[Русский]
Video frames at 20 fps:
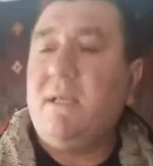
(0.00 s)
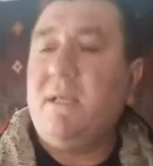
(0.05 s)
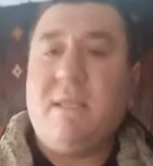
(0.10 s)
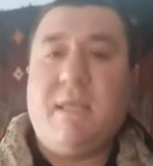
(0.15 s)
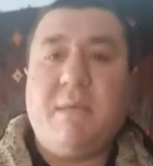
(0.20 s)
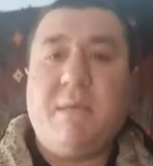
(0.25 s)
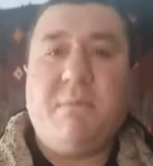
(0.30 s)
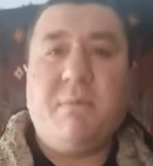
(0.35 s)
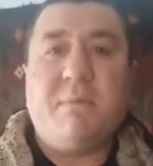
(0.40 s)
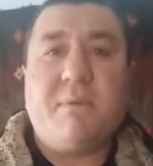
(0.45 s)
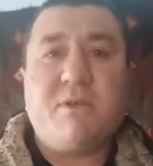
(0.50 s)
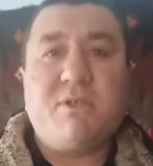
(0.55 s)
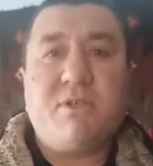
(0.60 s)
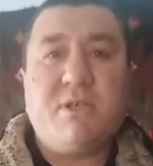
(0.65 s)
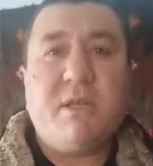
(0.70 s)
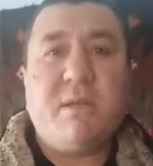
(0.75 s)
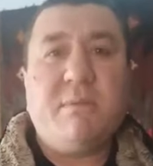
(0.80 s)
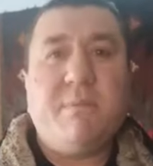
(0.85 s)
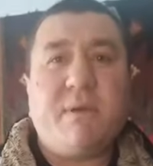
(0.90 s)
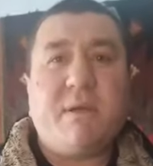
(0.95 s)
теми
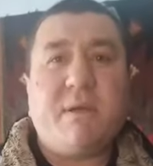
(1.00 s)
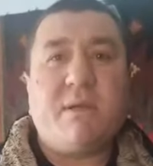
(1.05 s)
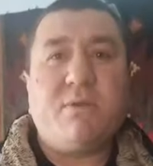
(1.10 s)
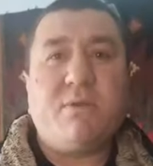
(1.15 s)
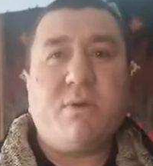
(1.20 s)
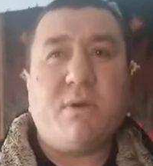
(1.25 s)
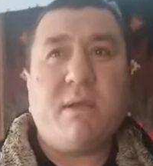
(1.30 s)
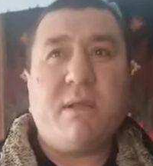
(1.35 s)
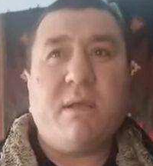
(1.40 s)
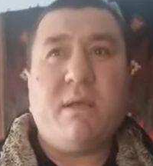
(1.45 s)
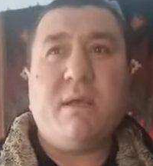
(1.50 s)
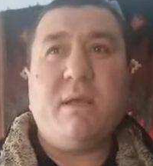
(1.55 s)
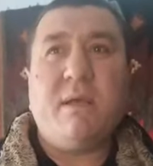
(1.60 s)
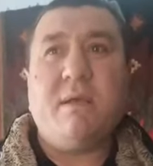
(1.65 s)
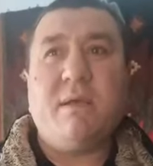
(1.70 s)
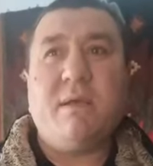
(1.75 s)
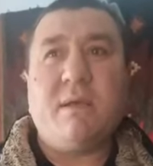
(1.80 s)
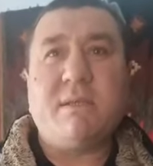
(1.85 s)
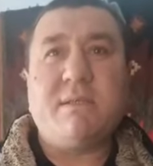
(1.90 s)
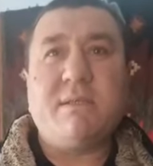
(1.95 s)
машинами, которые
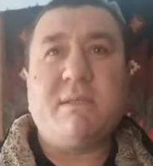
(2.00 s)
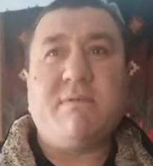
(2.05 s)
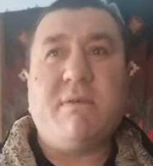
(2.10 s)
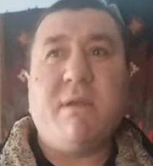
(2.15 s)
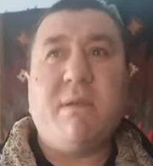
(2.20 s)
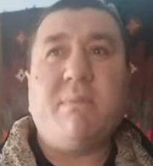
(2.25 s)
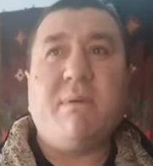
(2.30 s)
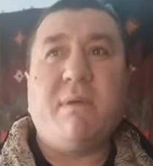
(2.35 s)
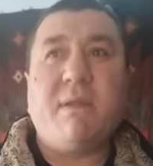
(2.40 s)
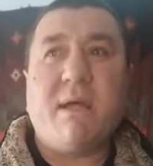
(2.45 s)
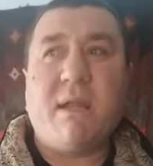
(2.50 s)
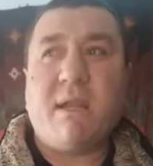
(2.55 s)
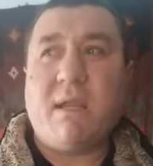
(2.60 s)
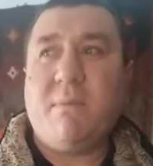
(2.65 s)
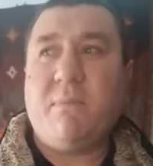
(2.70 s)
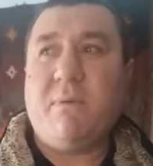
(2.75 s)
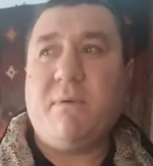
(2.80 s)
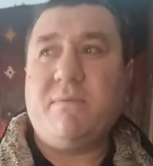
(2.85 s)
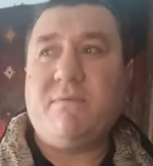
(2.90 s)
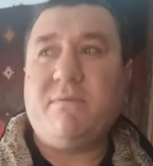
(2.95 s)
раздавали
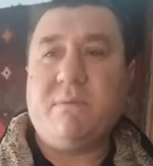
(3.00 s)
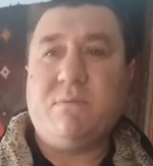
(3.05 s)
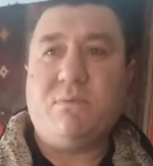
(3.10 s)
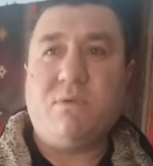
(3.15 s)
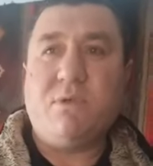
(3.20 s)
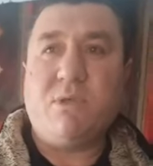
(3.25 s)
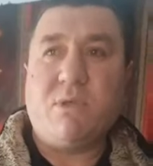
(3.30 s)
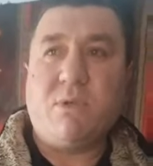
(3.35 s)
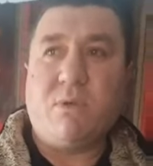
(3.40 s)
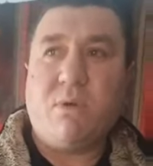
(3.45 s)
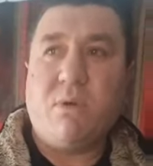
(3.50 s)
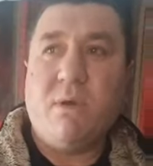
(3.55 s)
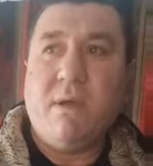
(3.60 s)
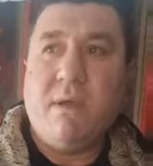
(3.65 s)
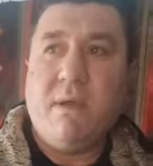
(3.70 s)
подарки по всем селу.